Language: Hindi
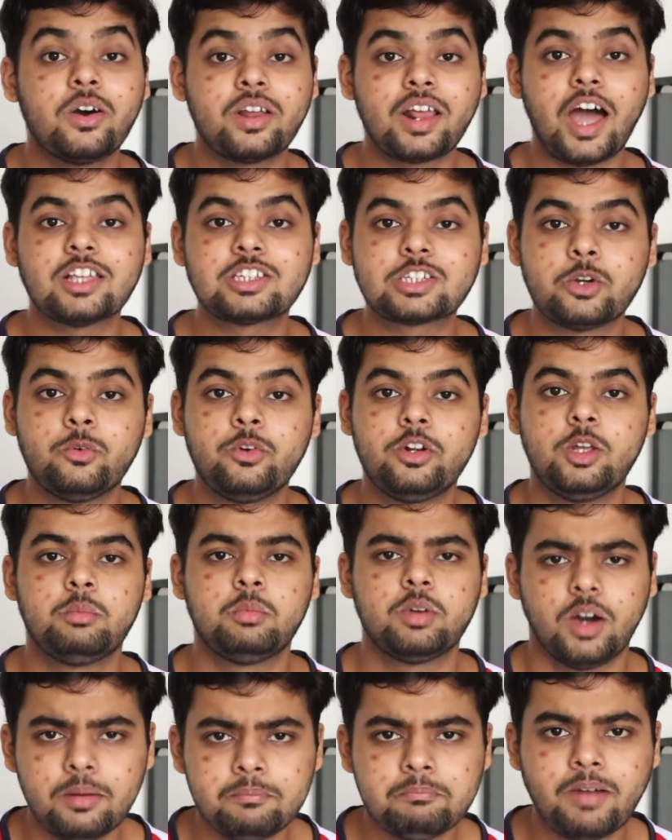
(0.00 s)
और आज के
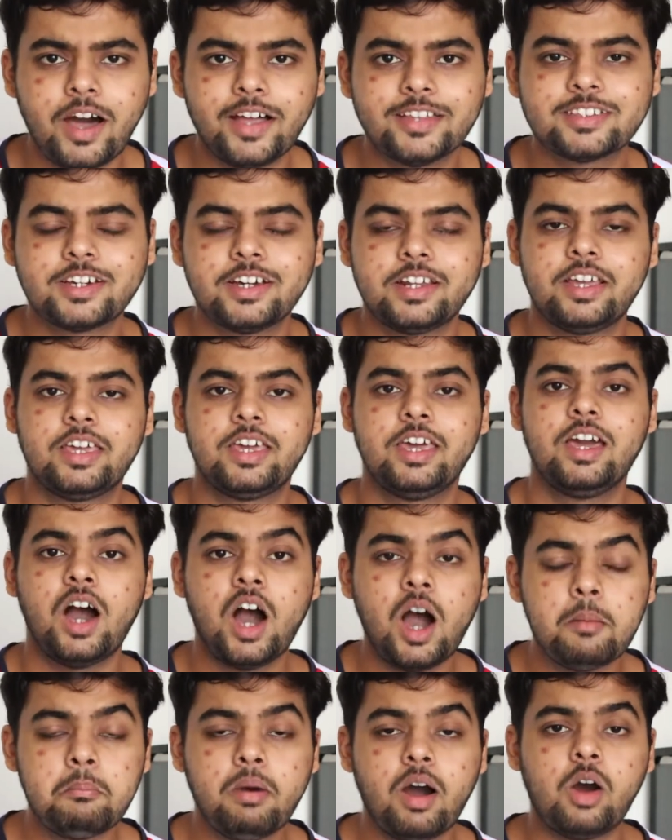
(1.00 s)
वीडियो में हम बात करेंगे
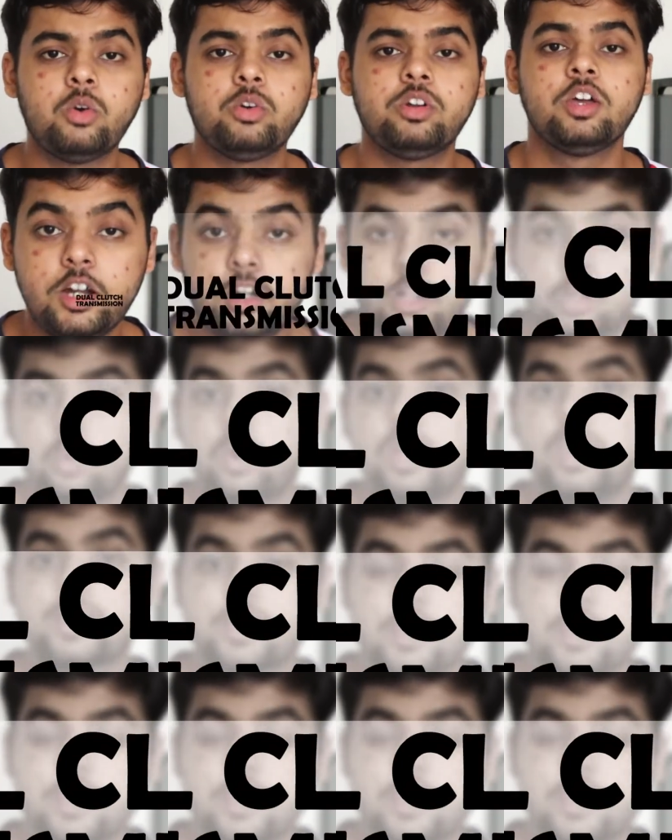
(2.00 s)
अबाउट द डुअल